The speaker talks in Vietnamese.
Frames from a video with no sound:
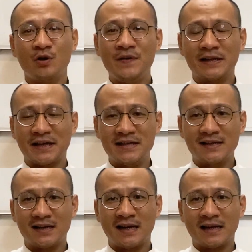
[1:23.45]
quý vị thấy
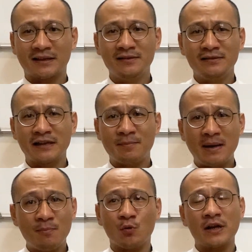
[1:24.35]
rằng là từ cái
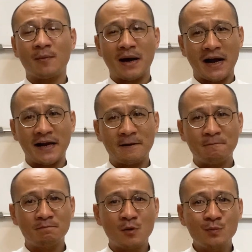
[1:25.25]
bếp của nhà bà ấy
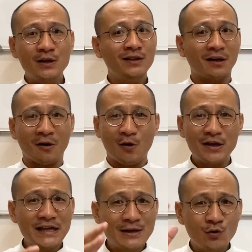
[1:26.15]
bỗng nhiên là khói
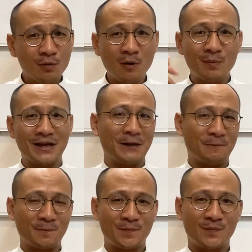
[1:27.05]
nghi ngút bốc lên
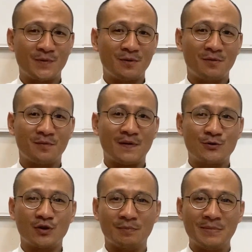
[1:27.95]
và
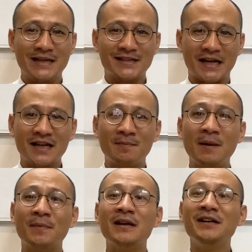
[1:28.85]
chuẩn bị cháy cái
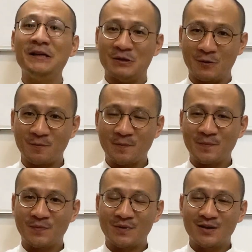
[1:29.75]
bếp đến nơi rồi.
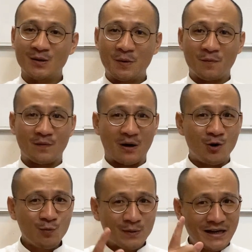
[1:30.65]
Và
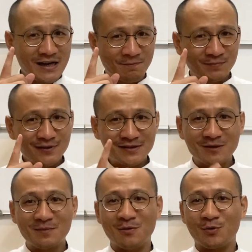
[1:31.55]
lúc đấy lập tức
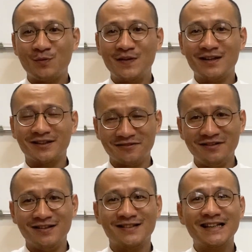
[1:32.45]
trong đầu quý vị
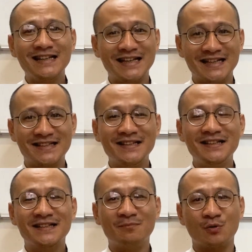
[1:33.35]
thường sẽ nảy
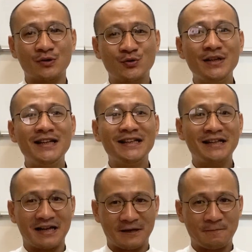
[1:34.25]
sinh ra một suy nghĩ thế
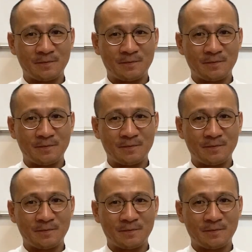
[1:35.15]
này: